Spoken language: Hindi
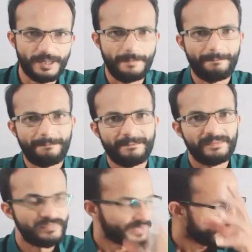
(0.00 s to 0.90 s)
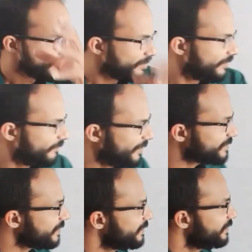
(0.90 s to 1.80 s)
है
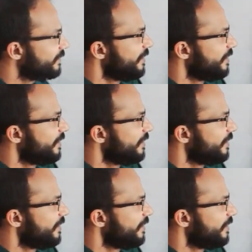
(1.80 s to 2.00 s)
वैसा ही